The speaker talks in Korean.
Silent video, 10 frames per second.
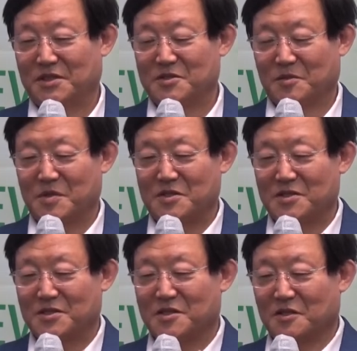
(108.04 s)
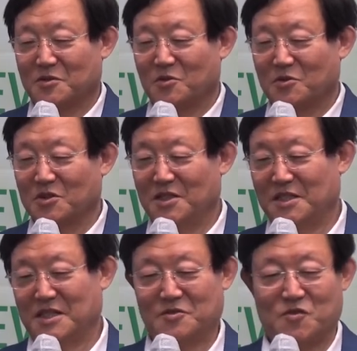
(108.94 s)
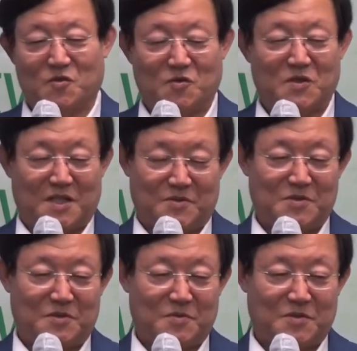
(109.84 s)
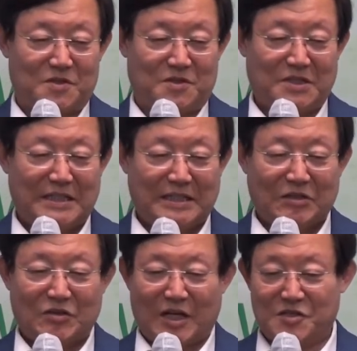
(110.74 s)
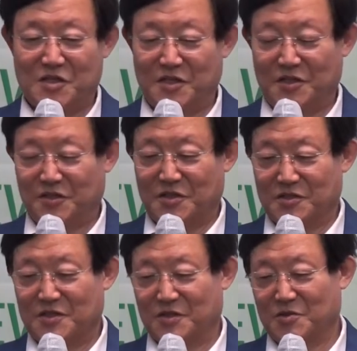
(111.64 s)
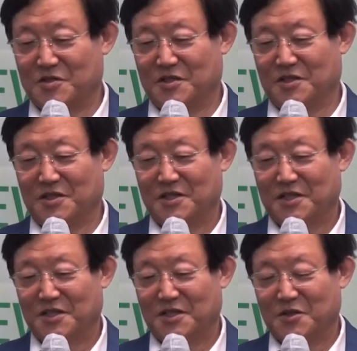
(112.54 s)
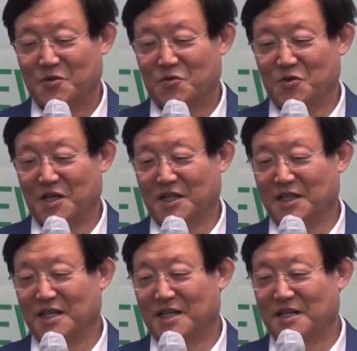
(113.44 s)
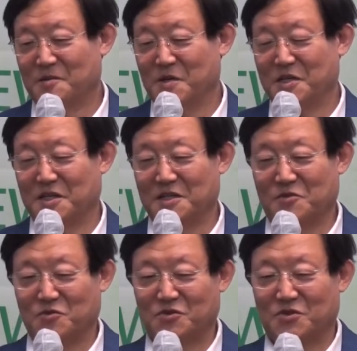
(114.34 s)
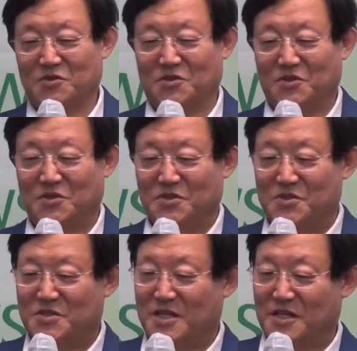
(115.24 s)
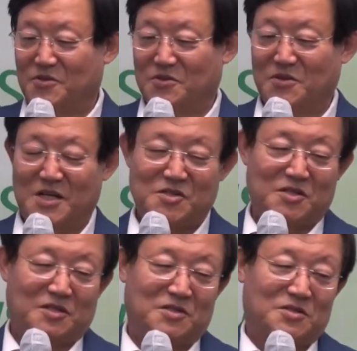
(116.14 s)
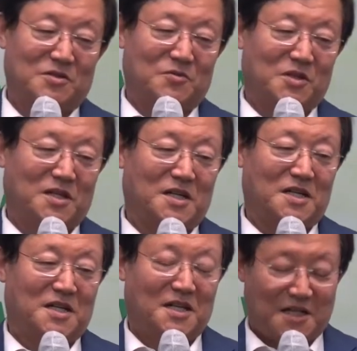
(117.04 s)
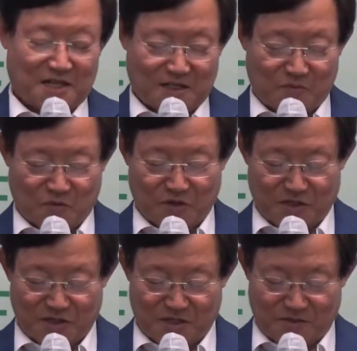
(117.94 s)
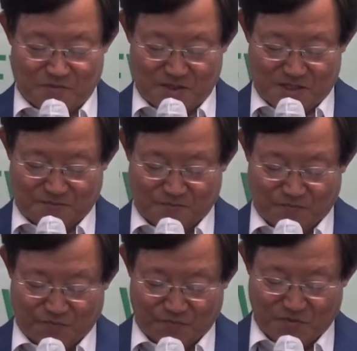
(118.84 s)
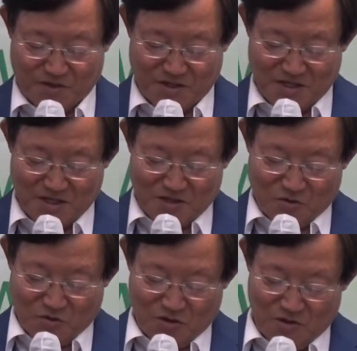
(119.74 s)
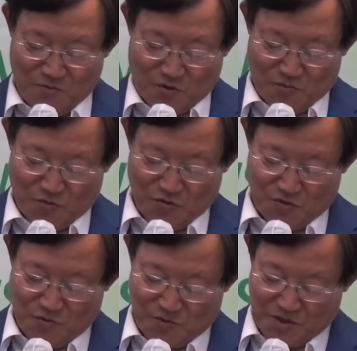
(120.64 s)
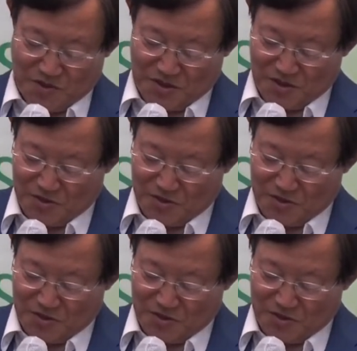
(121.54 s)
정말 성공을 약속하셔서 다시 일으켜 세워서 귀한 하나님의 일꾼으로 사용하시는 것을 우리가 아, 보게 됩니다. 오늘 본문도 보면